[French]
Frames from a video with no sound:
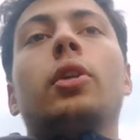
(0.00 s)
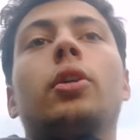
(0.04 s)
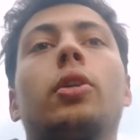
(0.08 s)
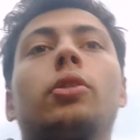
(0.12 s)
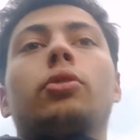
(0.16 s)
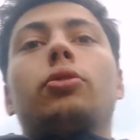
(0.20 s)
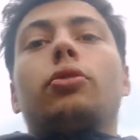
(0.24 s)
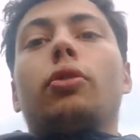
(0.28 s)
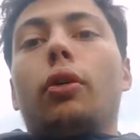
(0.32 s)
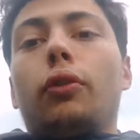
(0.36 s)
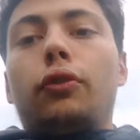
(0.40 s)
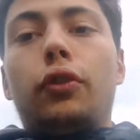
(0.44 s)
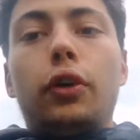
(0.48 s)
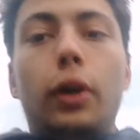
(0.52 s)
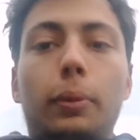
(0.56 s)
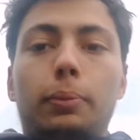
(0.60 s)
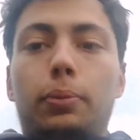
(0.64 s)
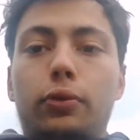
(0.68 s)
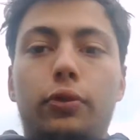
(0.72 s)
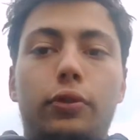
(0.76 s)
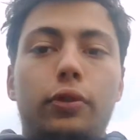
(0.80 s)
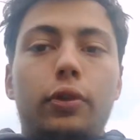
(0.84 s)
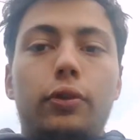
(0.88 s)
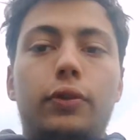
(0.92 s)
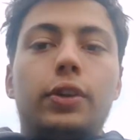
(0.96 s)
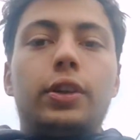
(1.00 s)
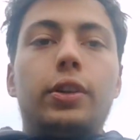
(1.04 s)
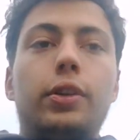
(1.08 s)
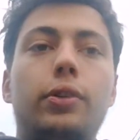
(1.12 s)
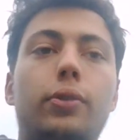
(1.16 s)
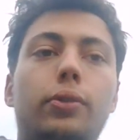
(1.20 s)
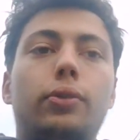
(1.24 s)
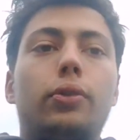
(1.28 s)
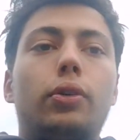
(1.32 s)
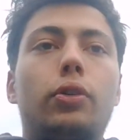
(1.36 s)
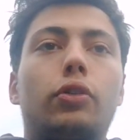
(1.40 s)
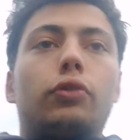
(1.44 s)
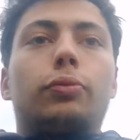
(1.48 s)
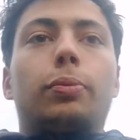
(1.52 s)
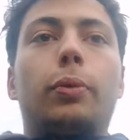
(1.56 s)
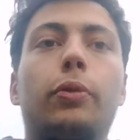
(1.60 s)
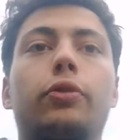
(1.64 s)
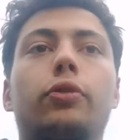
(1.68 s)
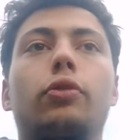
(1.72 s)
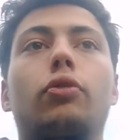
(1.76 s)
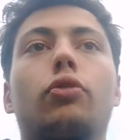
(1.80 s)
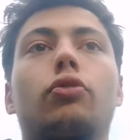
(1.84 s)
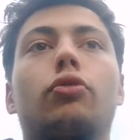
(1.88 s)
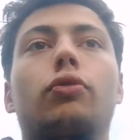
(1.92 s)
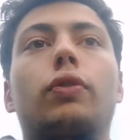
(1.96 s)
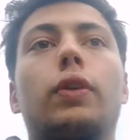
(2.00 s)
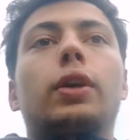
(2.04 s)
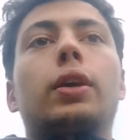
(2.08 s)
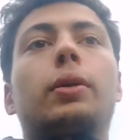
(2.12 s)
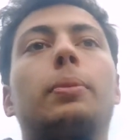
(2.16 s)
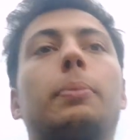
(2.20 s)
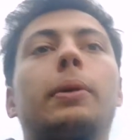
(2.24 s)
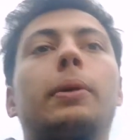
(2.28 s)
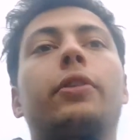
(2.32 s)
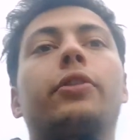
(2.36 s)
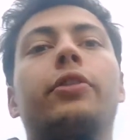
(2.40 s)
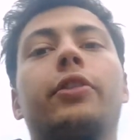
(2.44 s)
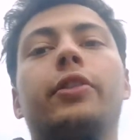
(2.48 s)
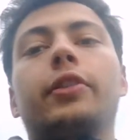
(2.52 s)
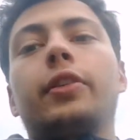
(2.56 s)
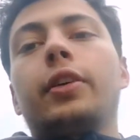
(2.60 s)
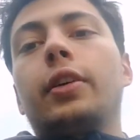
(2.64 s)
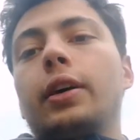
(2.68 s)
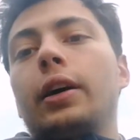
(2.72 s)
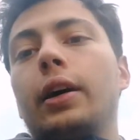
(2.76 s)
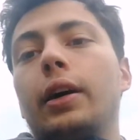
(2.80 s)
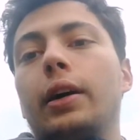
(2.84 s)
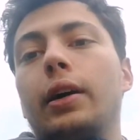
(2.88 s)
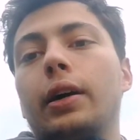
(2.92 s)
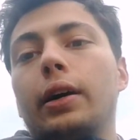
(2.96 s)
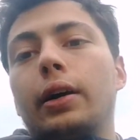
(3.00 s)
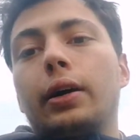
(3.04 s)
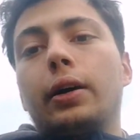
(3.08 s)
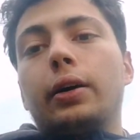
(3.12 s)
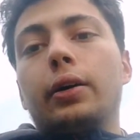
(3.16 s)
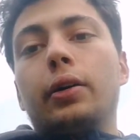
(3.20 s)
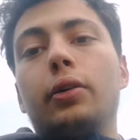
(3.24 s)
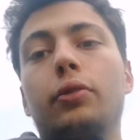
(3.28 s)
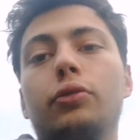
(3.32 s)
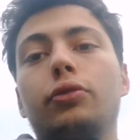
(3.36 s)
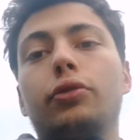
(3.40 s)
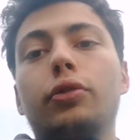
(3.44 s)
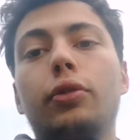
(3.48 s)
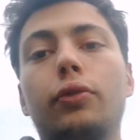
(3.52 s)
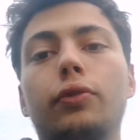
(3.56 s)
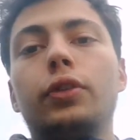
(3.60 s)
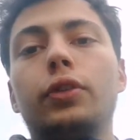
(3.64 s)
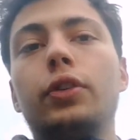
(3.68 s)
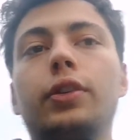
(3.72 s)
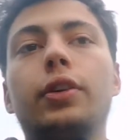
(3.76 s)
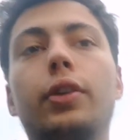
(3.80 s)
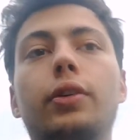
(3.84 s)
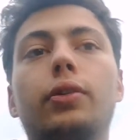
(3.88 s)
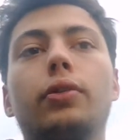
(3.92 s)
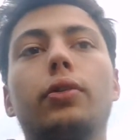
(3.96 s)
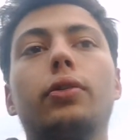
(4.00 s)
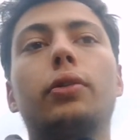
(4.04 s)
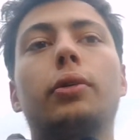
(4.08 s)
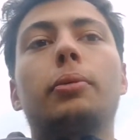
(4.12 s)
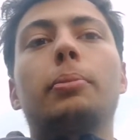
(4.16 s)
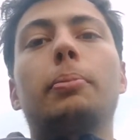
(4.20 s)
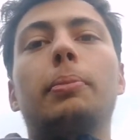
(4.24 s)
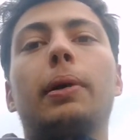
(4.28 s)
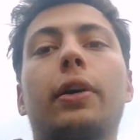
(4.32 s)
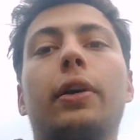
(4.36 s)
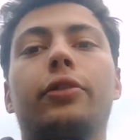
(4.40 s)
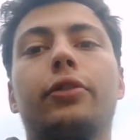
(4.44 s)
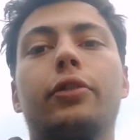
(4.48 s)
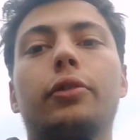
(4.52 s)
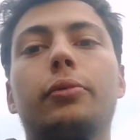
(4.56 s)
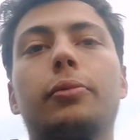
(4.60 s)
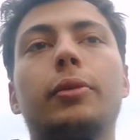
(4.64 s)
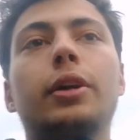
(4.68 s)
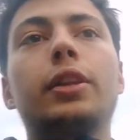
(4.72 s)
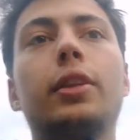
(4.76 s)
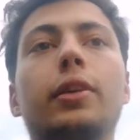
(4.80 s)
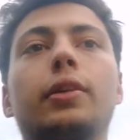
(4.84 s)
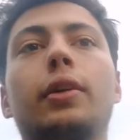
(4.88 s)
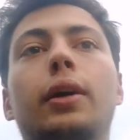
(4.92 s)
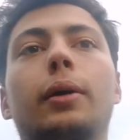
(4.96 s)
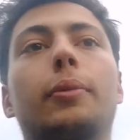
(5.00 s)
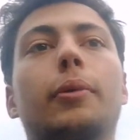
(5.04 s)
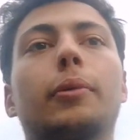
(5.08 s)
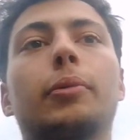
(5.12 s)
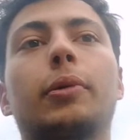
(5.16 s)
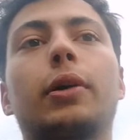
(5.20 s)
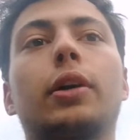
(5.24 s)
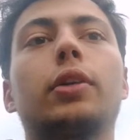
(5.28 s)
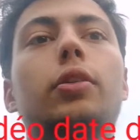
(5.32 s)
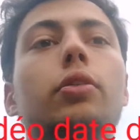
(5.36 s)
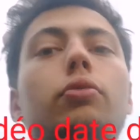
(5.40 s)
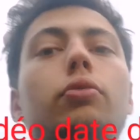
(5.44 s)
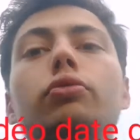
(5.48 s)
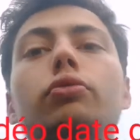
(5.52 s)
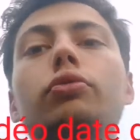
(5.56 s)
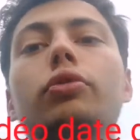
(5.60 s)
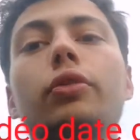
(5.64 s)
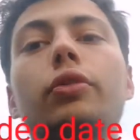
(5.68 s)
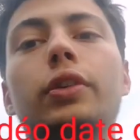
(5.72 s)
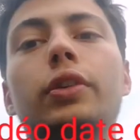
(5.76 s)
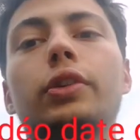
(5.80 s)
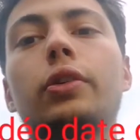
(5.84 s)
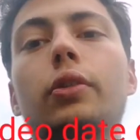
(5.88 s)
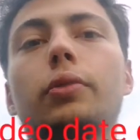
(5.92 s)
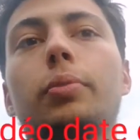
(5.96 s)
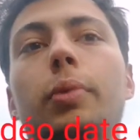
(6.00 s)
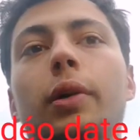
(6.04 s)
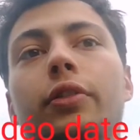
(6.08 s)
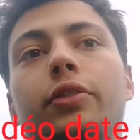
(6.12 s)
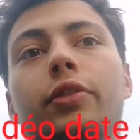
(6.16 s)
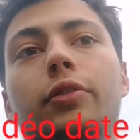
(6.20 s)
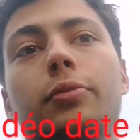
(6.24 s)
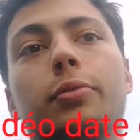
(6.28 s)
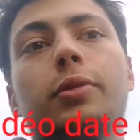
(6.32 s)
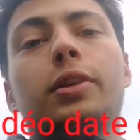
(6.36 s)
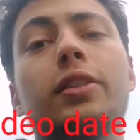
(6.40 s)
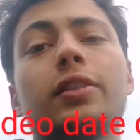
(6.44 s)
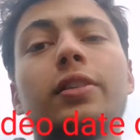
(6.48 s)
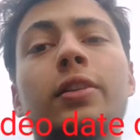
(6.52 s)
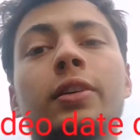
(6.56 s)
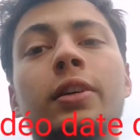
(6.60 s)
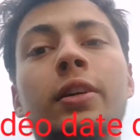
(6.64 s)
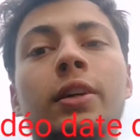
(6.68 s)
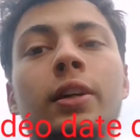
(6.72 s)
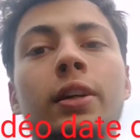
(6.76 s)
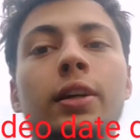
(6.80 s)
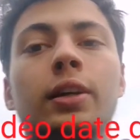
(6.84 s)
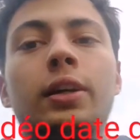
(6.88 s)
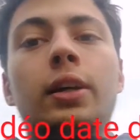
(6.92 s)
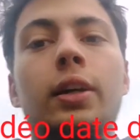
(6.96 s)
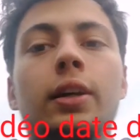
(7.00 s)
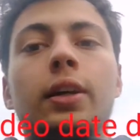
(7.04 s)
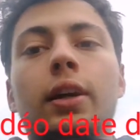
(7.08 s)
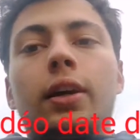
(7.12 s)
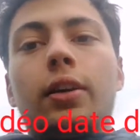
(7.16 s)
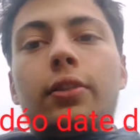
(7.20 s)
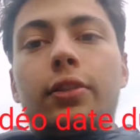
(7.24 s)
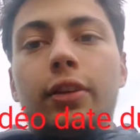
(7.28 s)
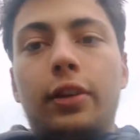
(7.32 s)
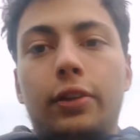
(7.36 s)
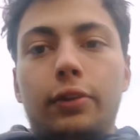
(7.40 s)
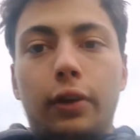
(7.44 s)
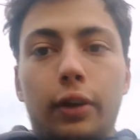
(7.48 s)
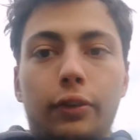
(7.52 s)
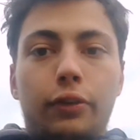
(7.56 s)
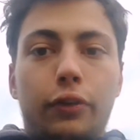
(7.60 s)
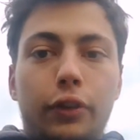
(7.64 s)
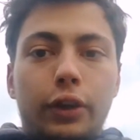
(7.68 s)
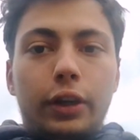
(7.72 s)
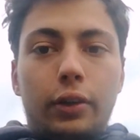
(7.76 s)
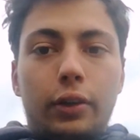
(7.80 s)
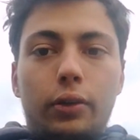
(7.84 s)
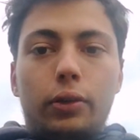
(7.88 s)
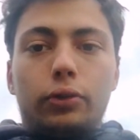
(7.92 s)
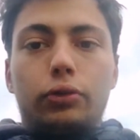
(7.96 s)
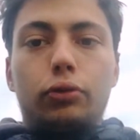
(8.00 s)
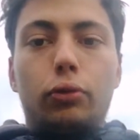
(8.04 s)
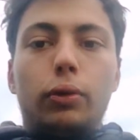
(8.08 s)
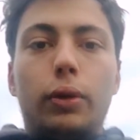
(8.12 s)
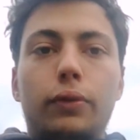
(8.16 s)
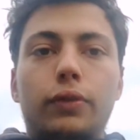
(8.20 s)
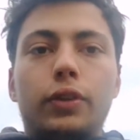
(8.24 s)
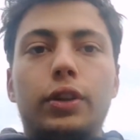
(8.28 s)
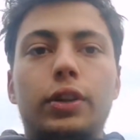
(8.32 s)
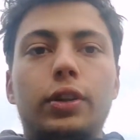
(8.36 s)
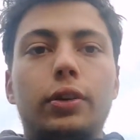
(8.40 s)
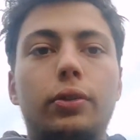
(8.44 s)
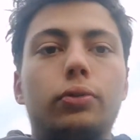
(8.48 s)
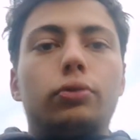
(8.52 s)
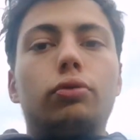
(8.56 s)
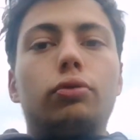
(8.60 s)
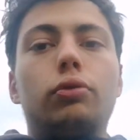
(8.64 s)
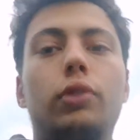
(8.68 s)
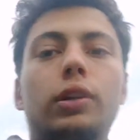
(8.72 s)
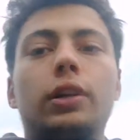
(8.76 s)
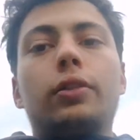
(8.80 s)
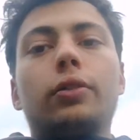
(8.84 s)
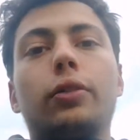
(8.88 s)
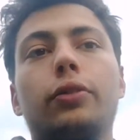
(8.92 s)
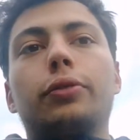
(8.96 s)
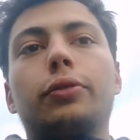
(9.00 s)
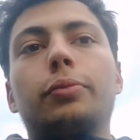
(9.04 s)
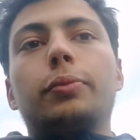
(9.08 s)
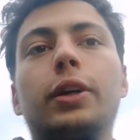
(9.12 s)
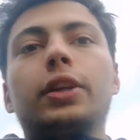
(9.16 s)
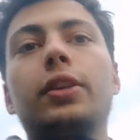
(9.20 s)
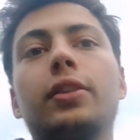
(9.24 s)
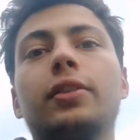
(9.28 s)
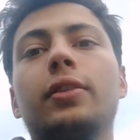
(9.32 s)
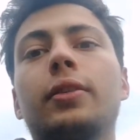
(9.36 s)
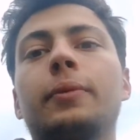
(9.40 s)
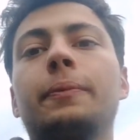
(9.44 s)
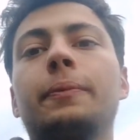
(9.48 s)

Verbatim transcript: refaire plus de vidéos et je pense que je vais passer à deux vidéos par semaine, à peu près une ou deux vidéos par semaine. Ça devrait faire euh, trois vidéos toutes les deux semaines